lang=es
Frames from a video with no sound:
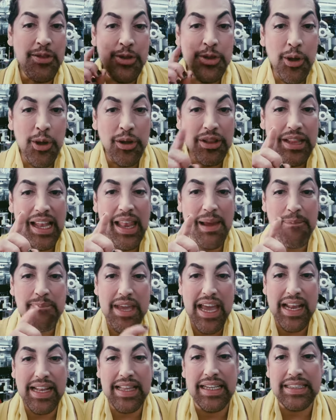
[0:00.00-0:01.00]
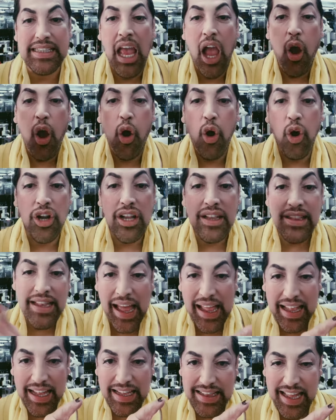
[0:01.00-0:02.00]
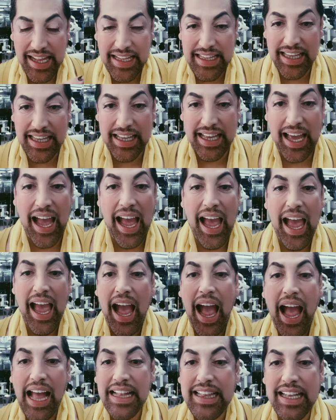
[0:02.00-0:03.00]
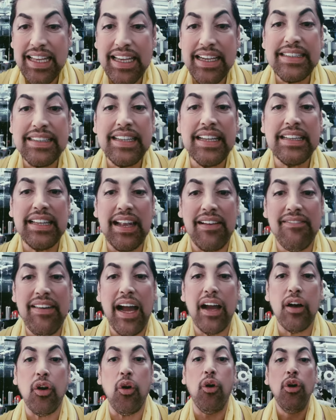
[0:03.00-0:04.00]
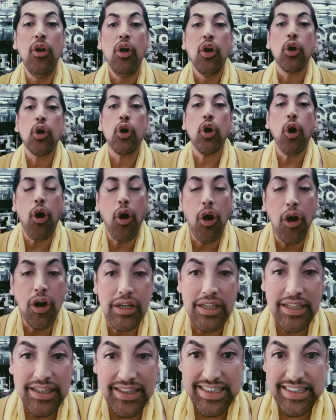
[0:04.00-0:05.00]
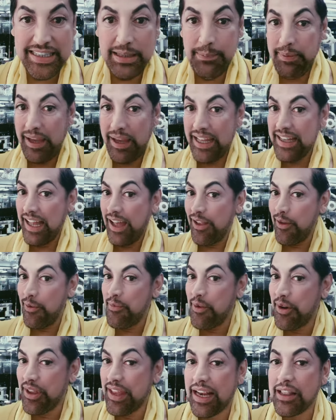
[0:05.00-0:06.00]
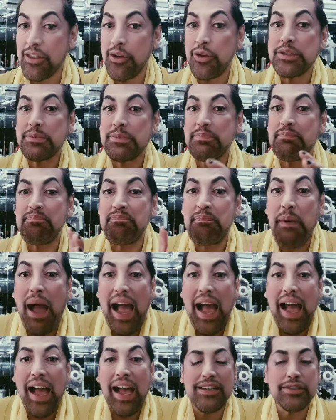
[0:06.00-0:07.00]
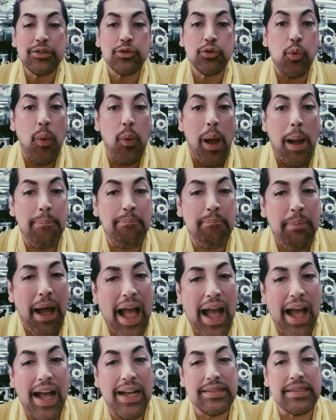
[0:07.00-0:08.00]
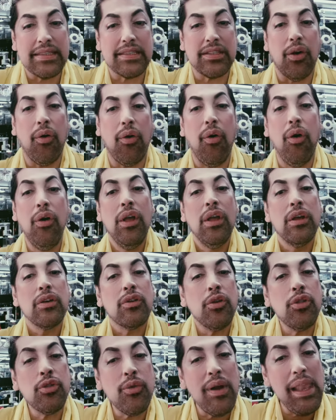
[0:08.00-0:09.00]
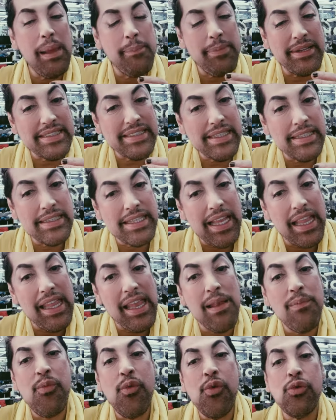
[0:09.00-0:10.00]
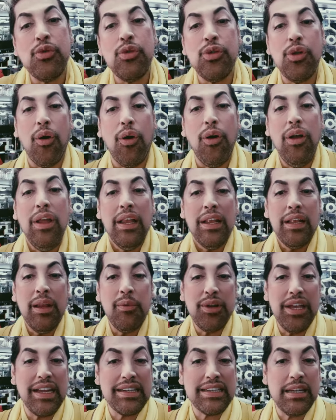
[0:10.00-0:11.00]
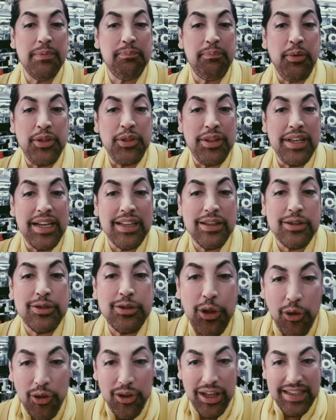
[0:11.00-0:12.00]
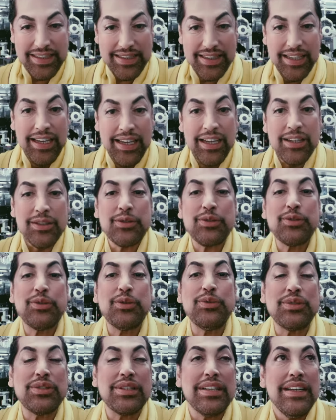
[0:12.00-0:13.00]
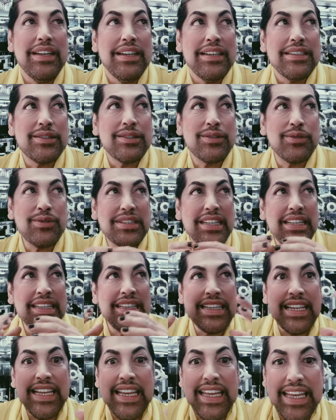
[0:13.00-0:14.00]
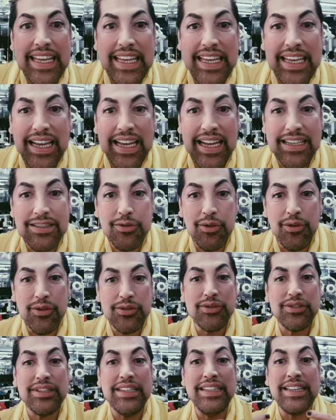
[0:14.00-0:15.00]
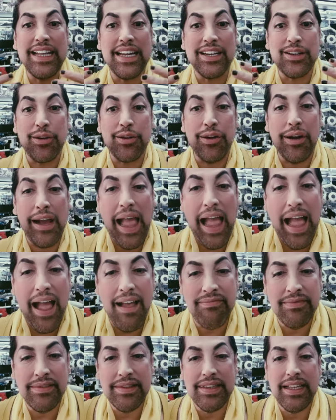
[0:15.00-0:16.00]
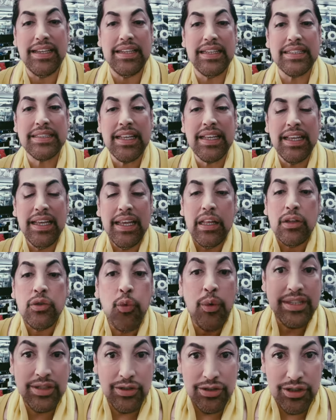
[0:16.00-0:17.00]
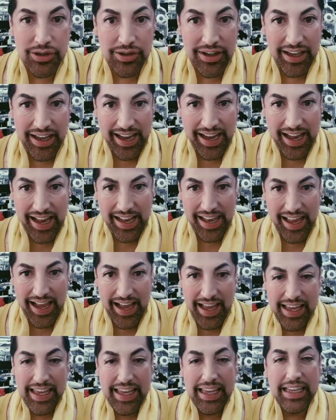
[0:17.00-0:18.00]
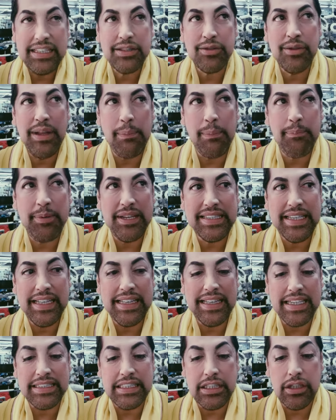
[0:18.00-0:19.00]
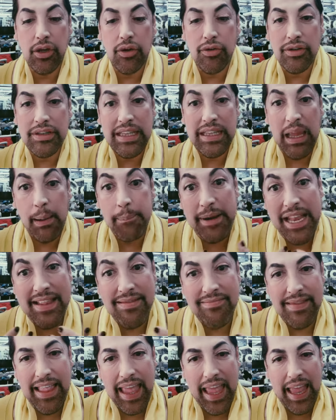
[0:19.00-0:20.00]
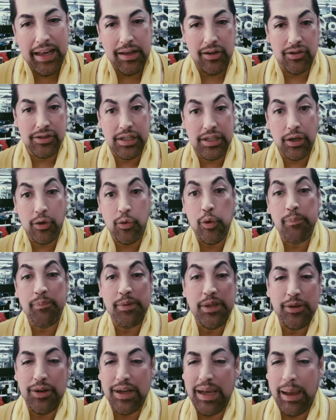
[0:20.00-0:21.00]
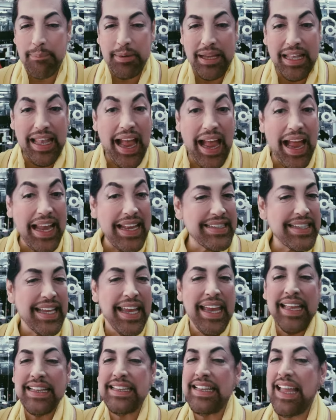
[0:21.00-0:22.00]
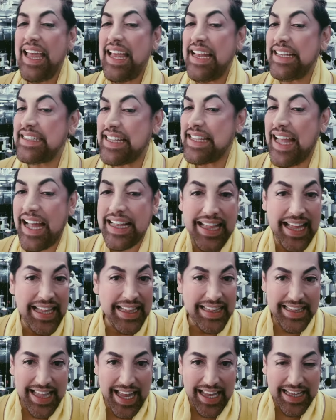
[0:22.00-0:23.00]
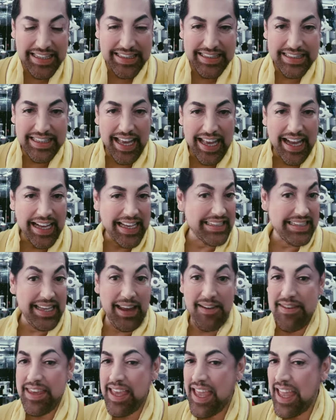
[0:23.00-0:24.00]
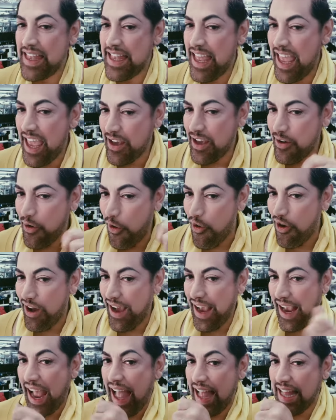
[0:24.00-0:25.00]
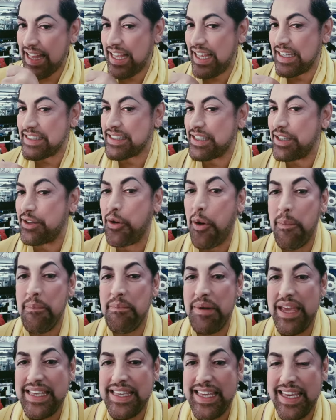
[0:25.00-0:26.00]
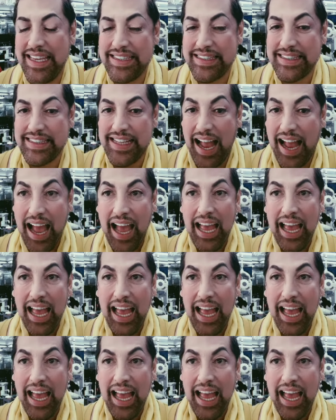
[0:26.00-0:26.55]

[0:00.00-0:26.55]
No te la pierdas. Jornada técnica, atelier de trabajo, cortes y peinados modernos paso a paso, con toda la paciencia del mundo, le voy a responder todas sus, sus intrigas, todos sus interrogantes. No es un show de gala, es una presentación de aprender los esculpidos capilares de esta tendencia que se viene con ganas y con belleza.